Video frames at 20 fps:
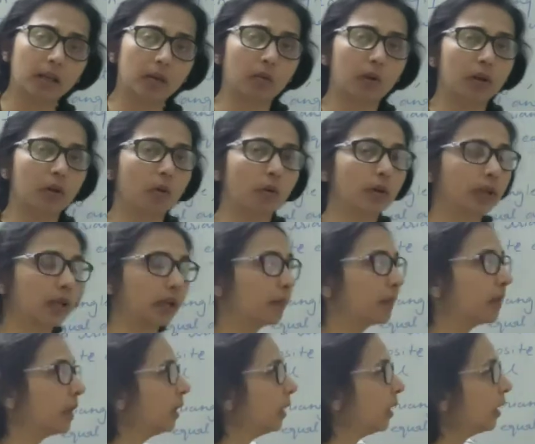इक्वल होंगे
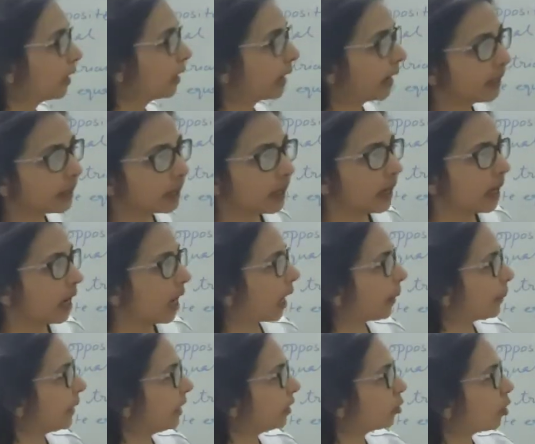राइट right?
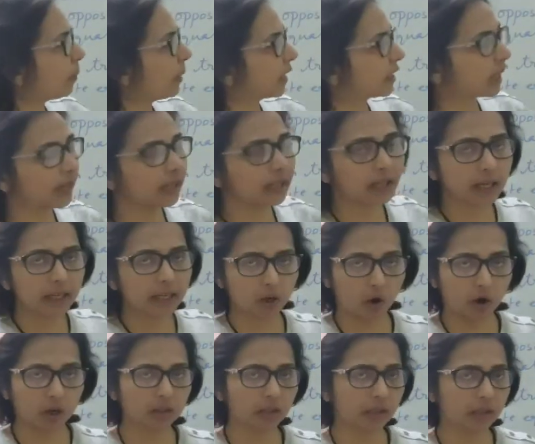अभी इसको पहचानने का
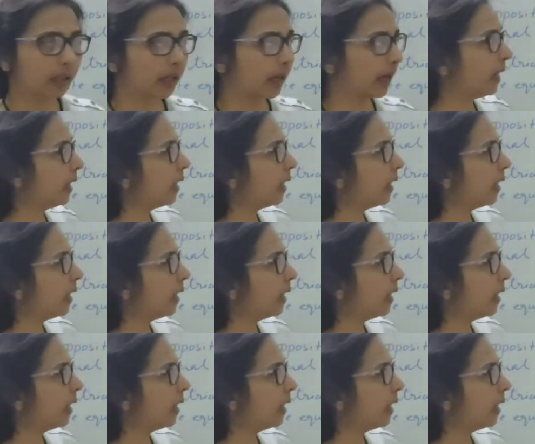एक और तरीका